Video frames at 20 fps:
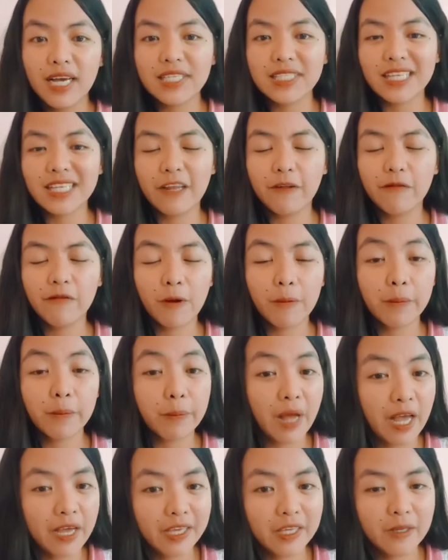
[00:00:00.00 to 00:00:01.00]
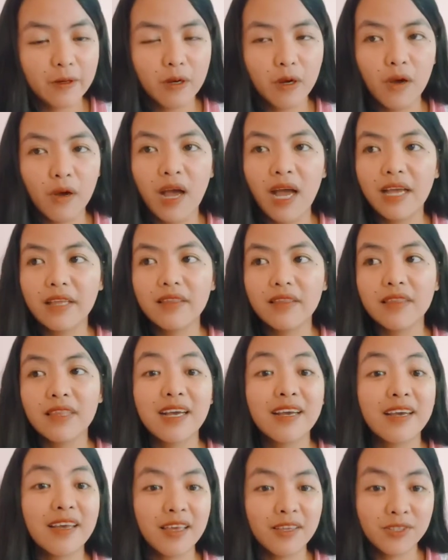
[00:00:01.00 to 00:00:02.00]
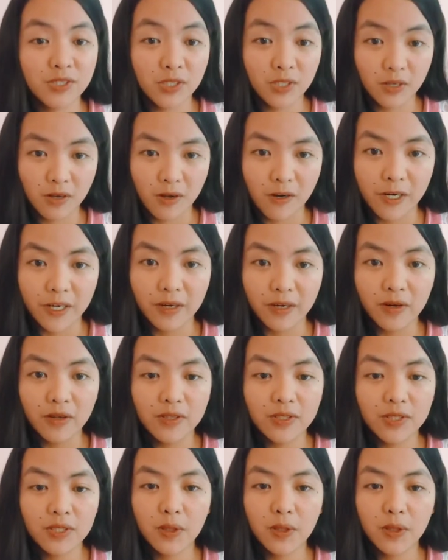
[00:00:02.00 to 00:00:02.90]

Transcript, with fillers: aside from Baguio at ng NCR.